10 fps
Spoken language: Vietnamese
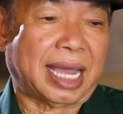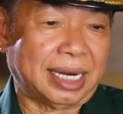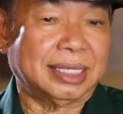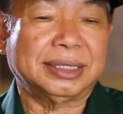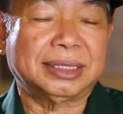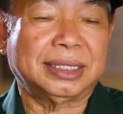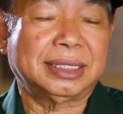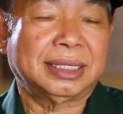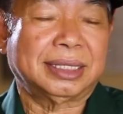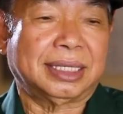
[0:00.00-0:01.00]
giả nữ sinh
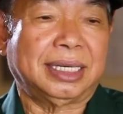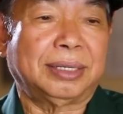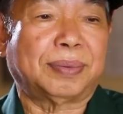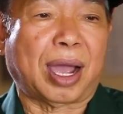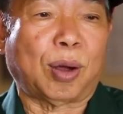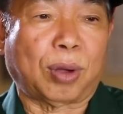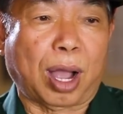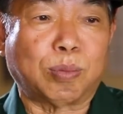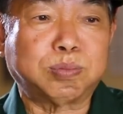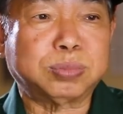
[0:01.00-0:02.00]
đi vào
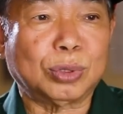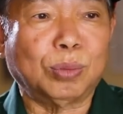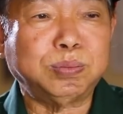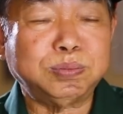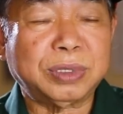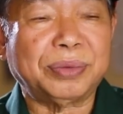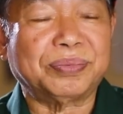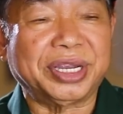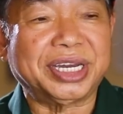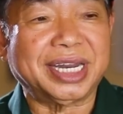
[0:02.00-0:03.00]
cổng đúng cái
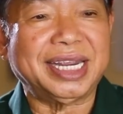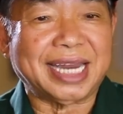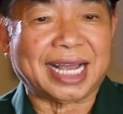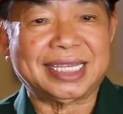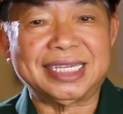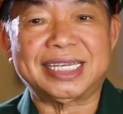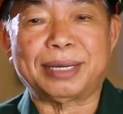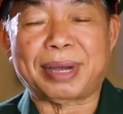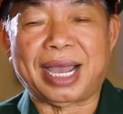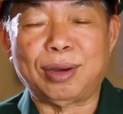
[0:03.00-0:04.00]
vị trí đặt chiếc
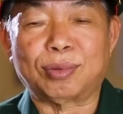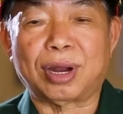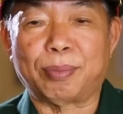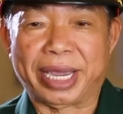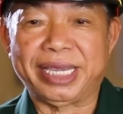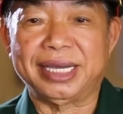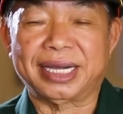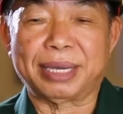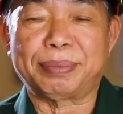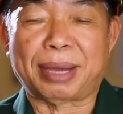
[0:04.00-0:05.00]
xe máy lúc đó 7
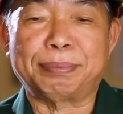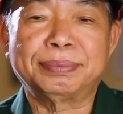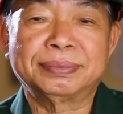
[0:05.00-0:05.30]
giờ kém 5